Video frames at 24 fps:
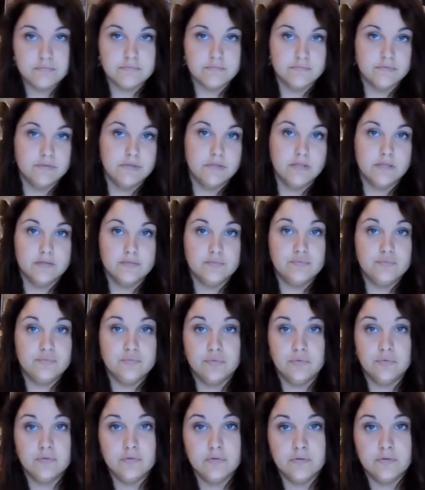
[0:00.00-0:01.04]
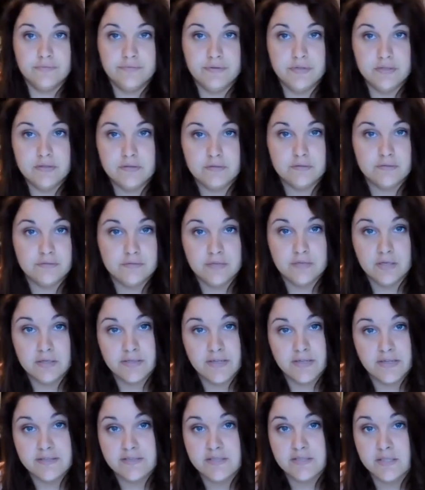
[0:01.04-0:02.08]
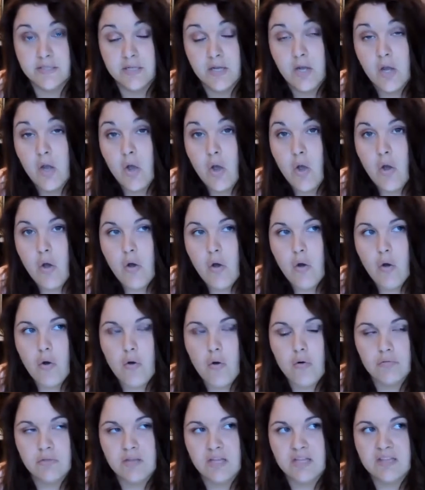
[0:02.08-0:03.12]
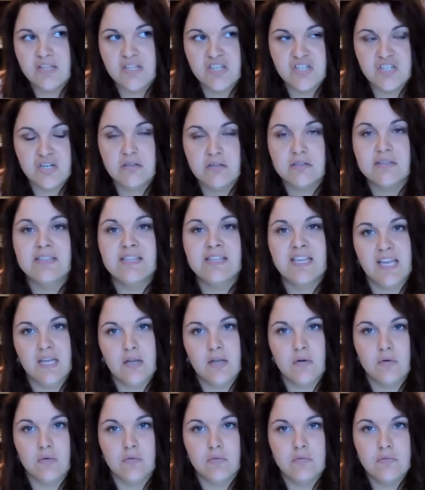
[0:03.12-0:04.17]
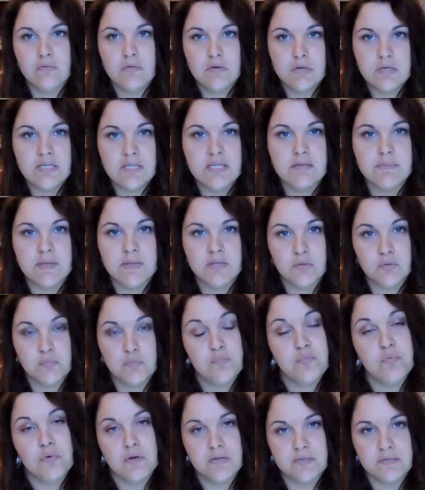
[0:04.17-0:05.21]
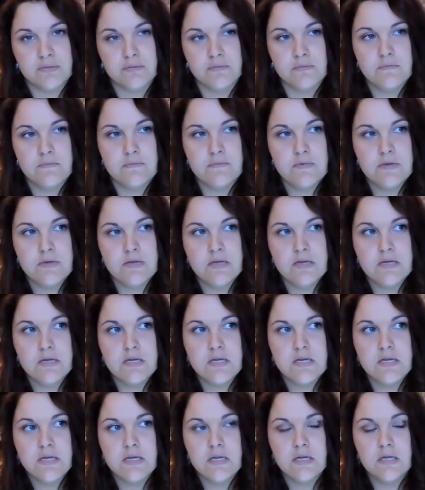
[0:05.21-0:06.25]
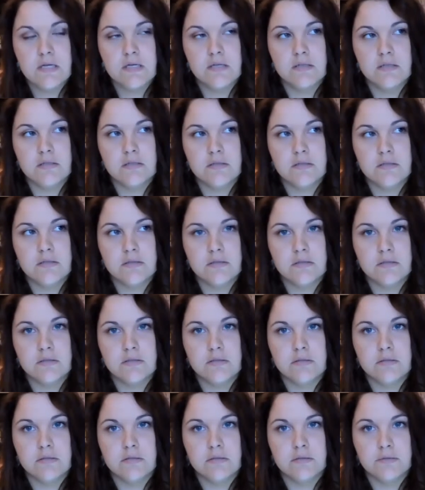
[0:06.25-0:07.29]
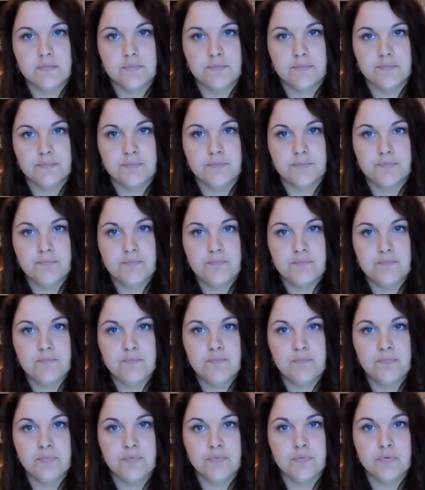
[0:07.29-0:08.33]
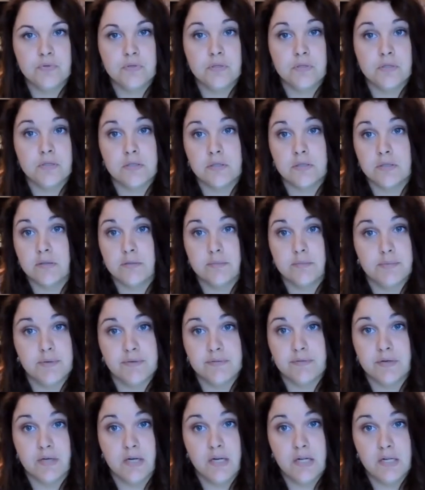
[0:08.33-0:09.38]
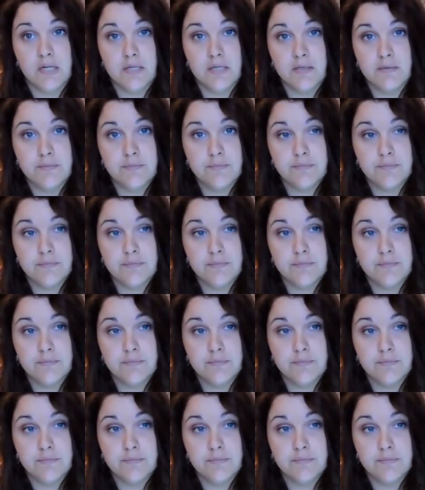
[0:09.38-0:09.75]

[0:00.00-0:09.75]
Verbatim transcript: voilà, tout con en fait euh, dans le quartier. On a des gens très cons qui mettent du poison euh, pour, euh, ben voilà, hein,